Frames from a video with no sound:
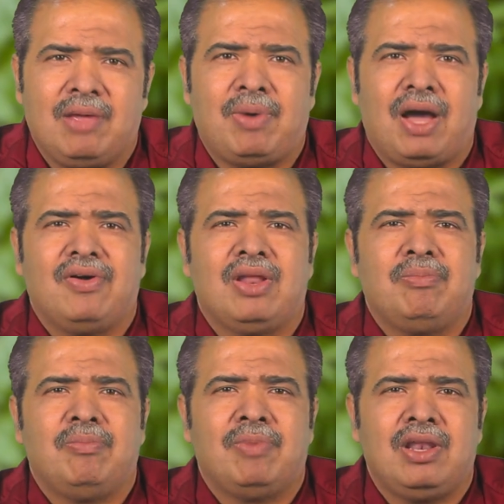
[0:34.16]
అనే భావన
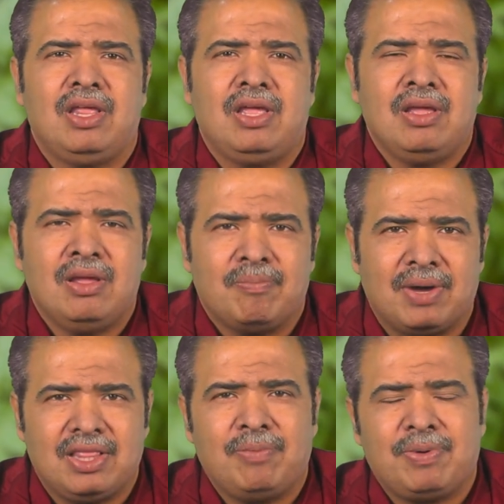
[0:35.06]
మిమ్మల్ని
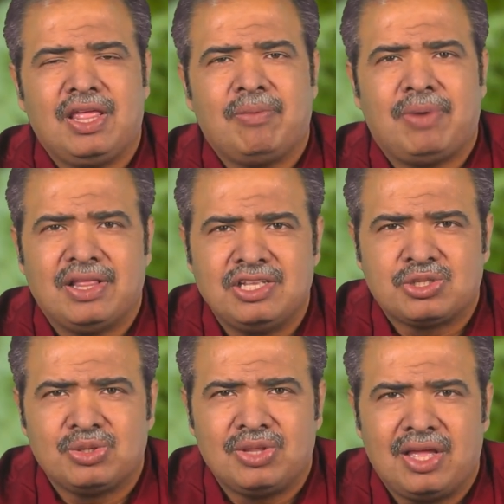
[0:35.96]
పదే పదే
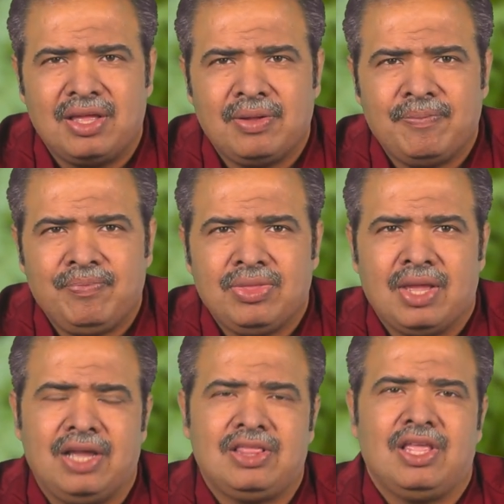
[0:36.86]
బాధిస్తుందా
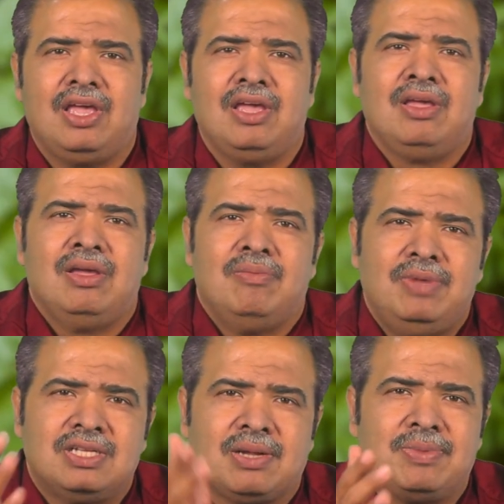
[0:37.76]
అయితే
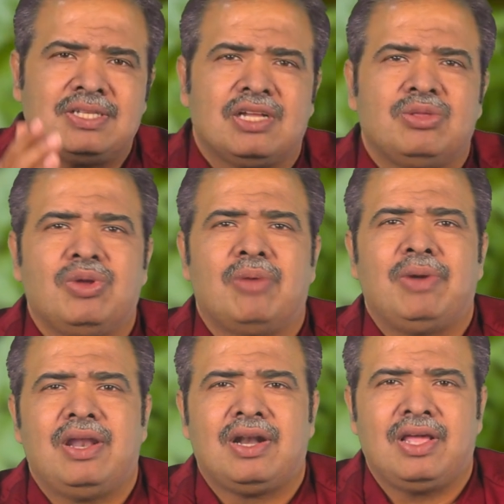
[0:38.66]
మీ సమస్య
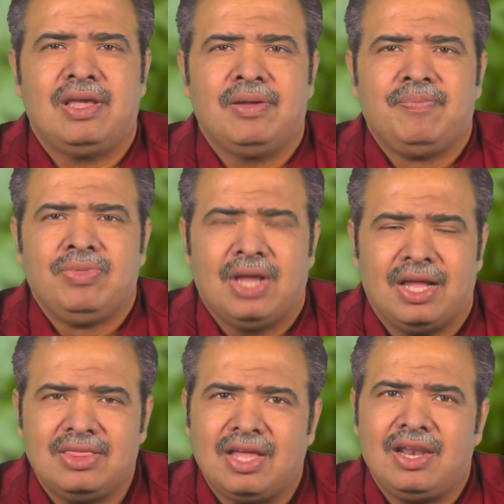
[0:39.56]
దూరమైనట్టే
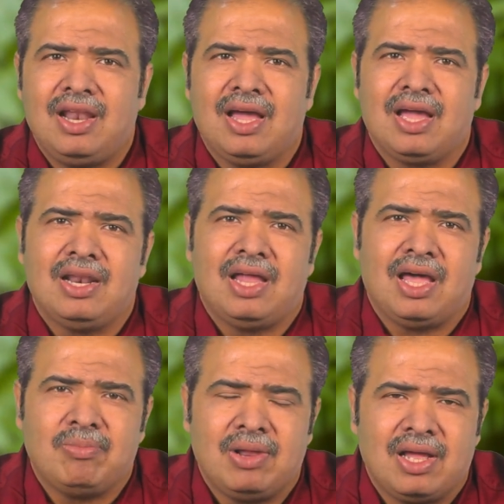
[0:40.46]
అందరిలాగా
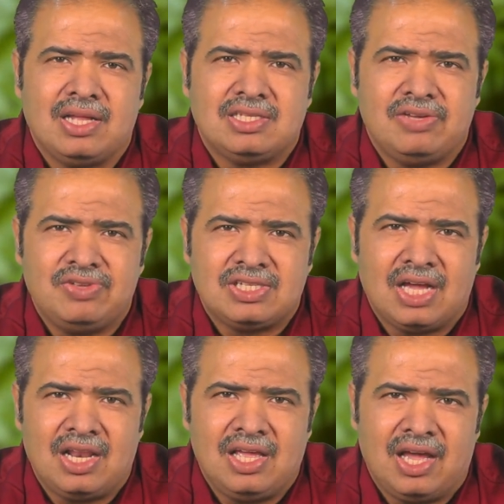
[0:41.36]
నార్మల్గా
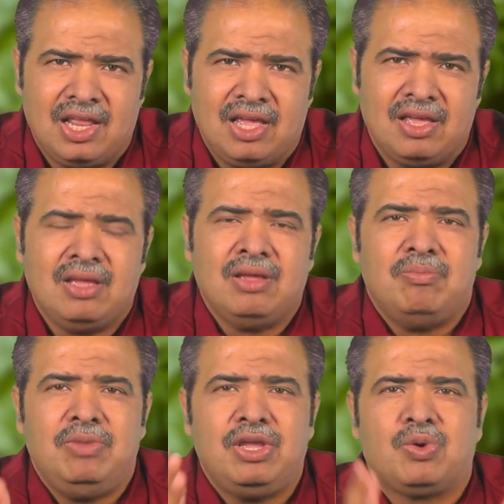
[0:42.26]
జీవించాలి అనే
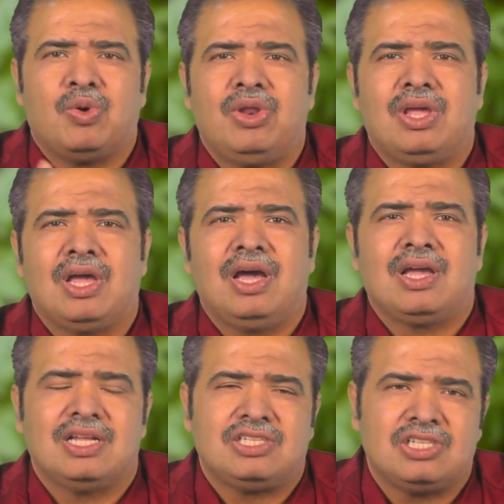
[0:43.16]
మీ కోరిక
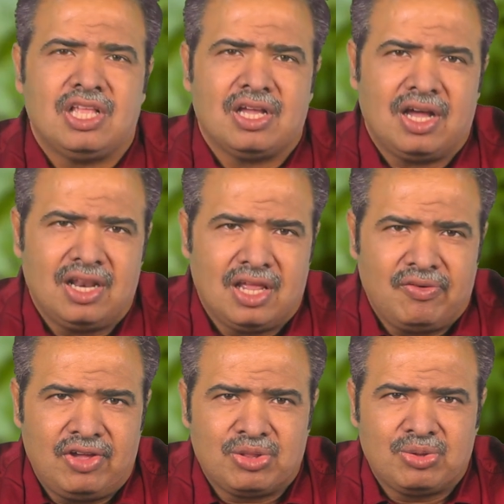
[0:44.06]
ఖచ్చితంగా
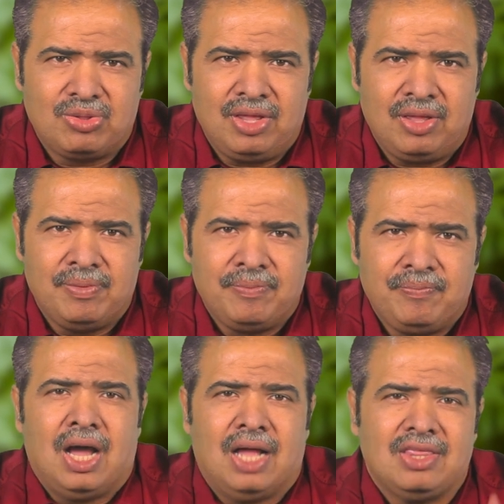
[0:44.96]
నెరవేరుతుంది
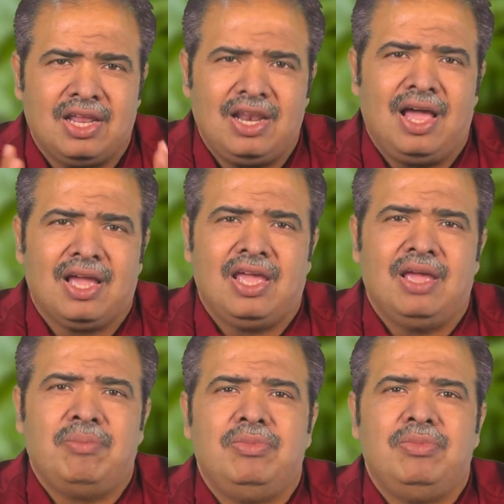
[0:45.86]
అందరిలాగే